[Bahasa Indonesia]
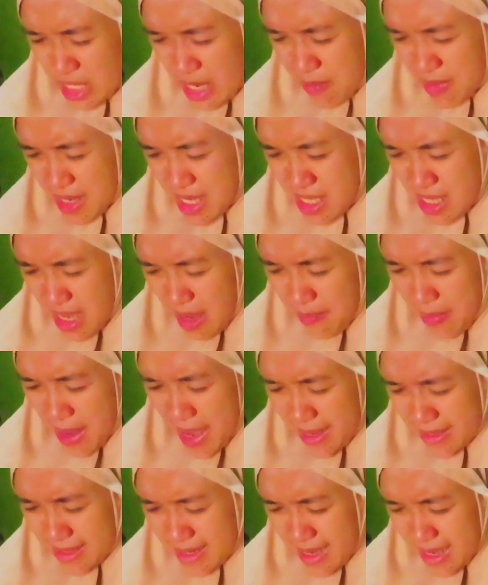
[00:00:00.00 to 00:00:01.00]
kena minyak
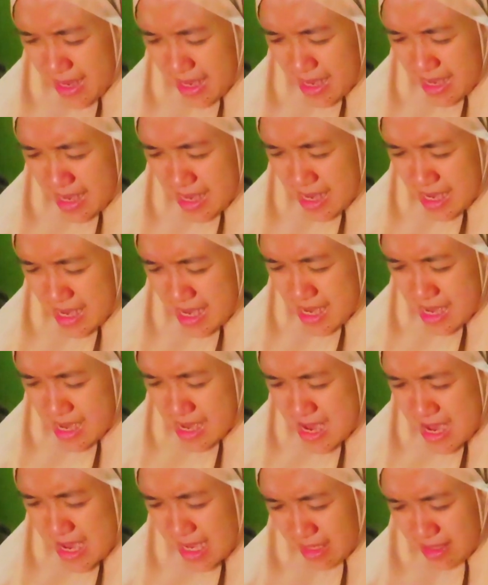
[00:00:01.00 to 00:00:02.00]

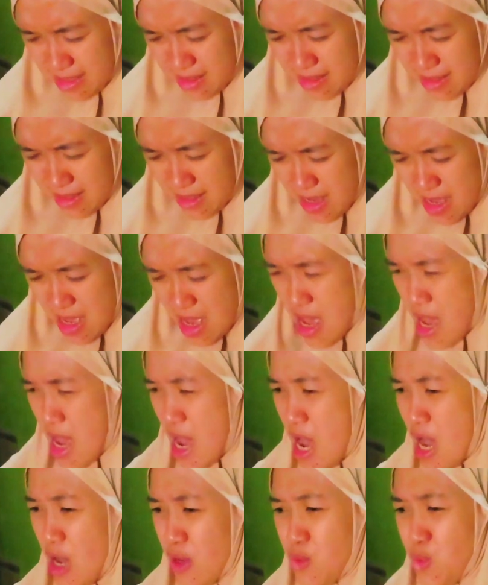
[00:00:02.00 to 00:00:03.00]
panas uh oh
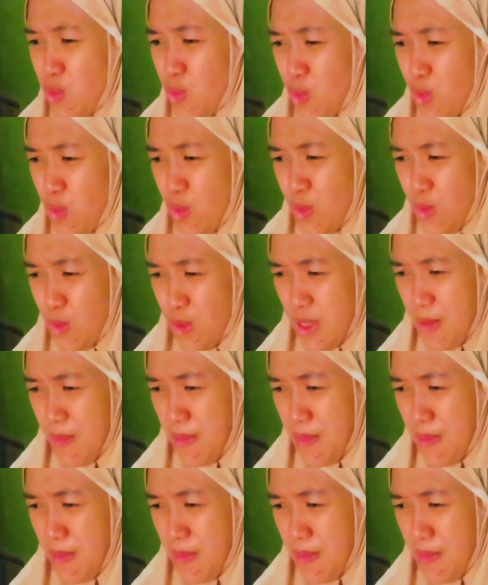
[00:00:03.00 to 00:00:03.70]
aduh